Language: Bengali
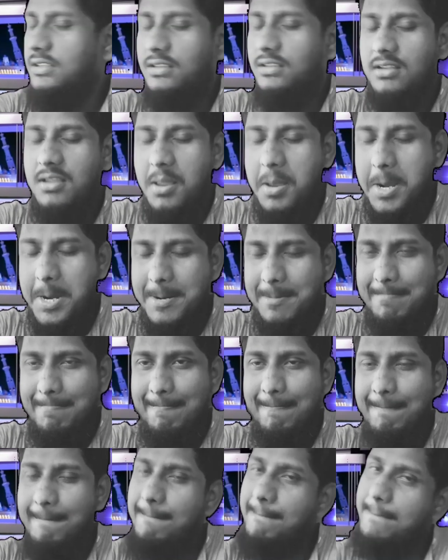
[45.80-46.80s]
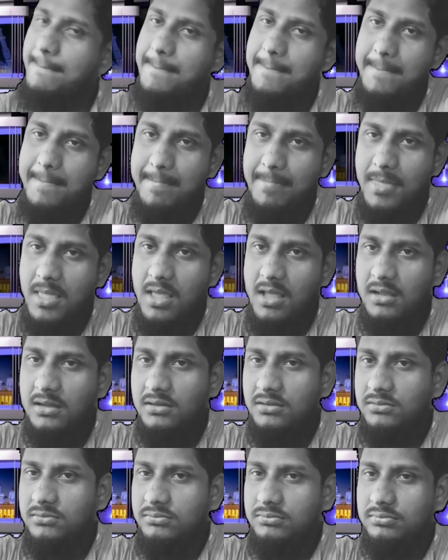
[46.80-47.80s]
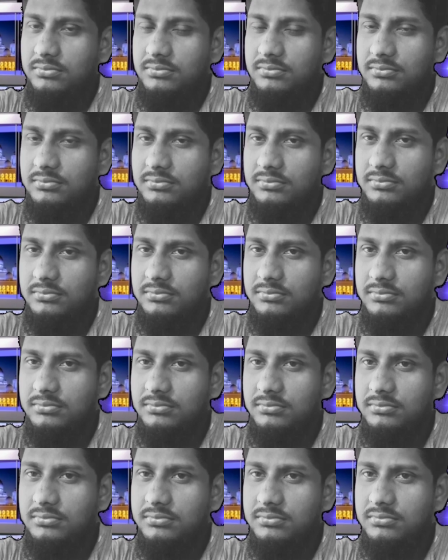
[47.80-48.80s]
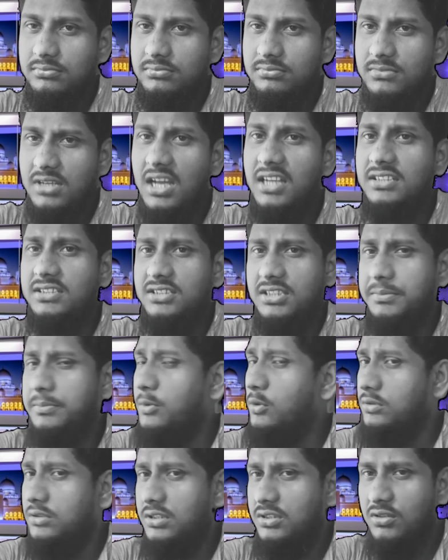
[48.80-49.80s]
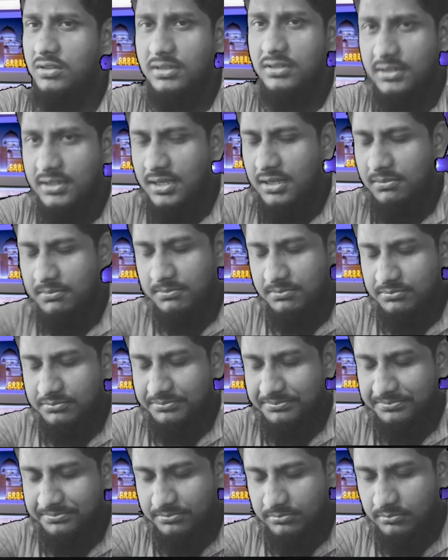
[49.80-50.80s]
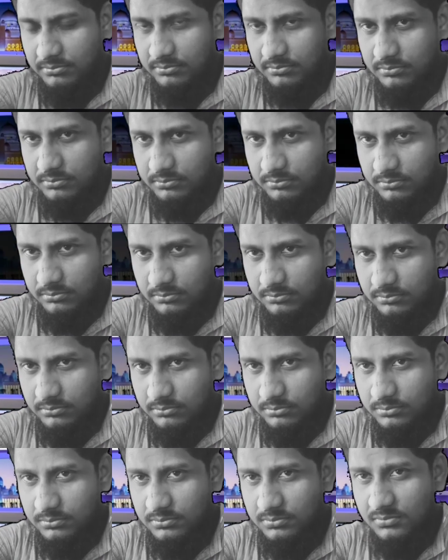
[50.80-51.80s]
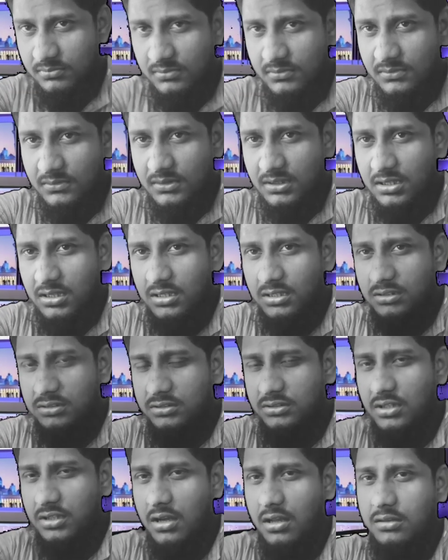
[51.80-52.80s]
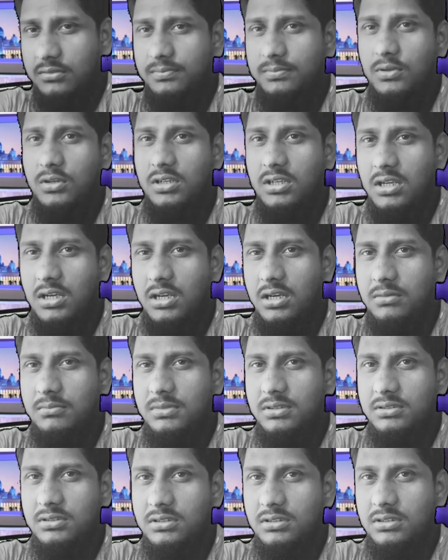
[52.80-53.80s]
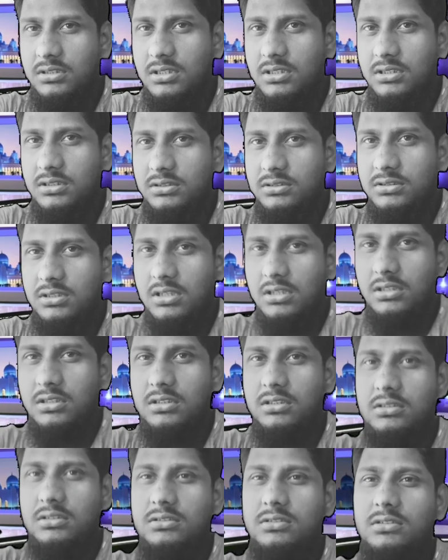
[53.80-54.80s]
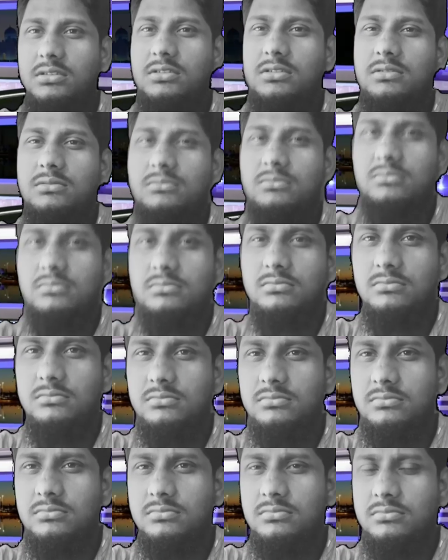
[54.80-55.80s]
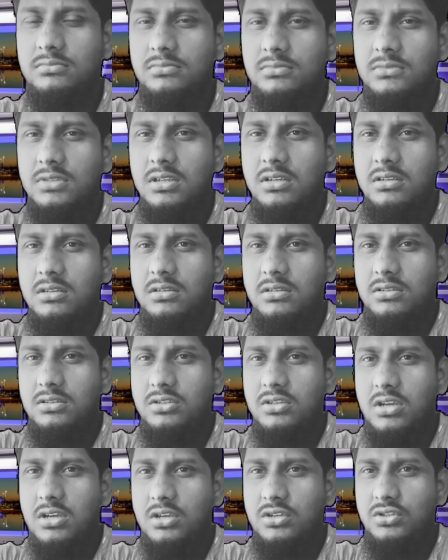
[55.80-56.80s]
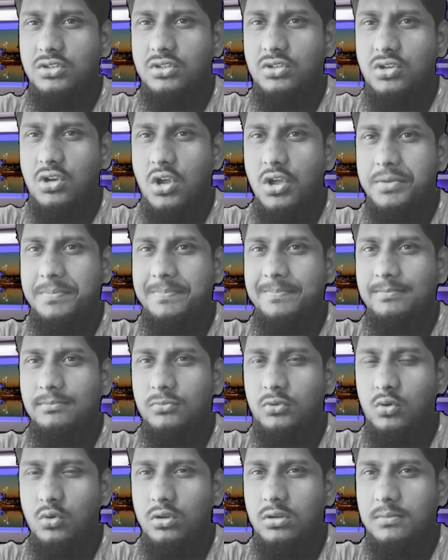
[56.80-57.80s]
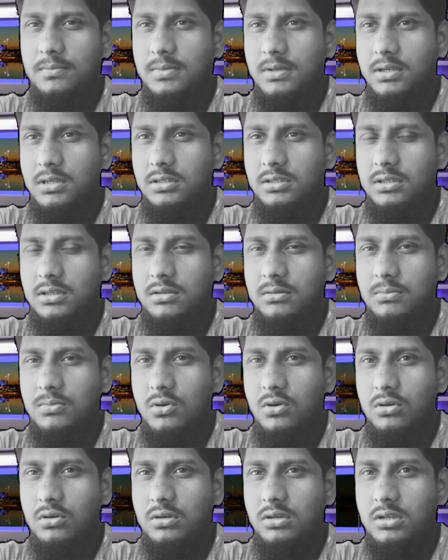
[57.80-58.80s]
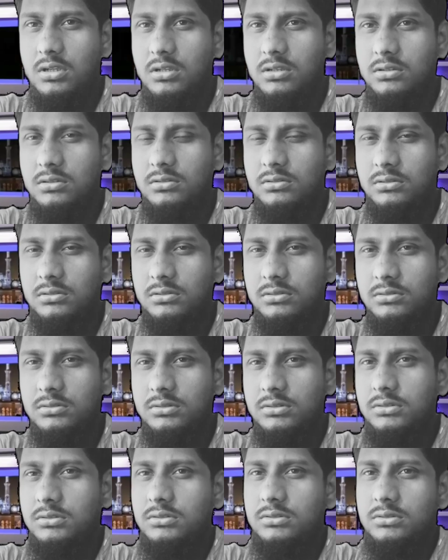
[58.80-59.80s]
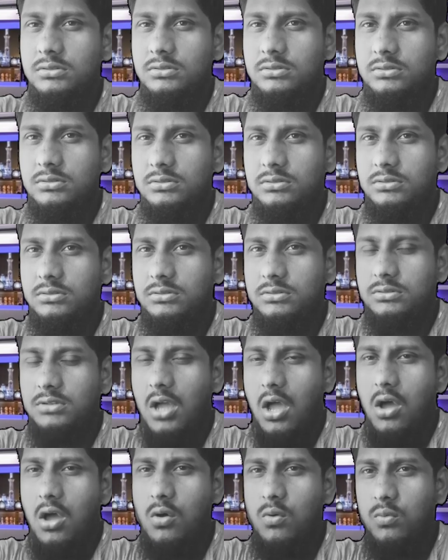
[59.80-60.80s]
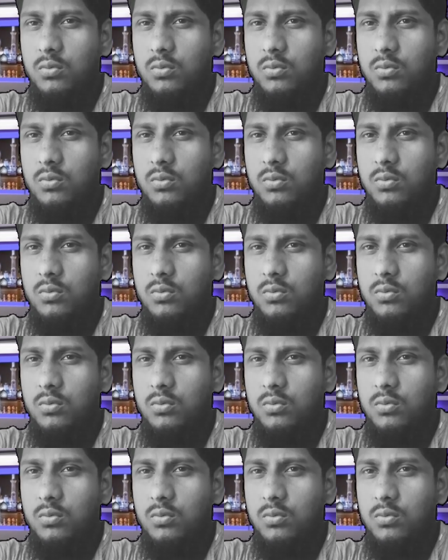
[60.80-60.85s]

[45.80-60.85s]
হতে হবে কিন্তু সে বিধান সরকারের তো নেই তবে মানুষেরা চুরি করে প্রকাশ্যভাবে সে শাস্তি দুনিয়াতে তো পায় না অবশ্যই আখিরাতে পাবে আল্লাহর কাছে আল্লাহ তালা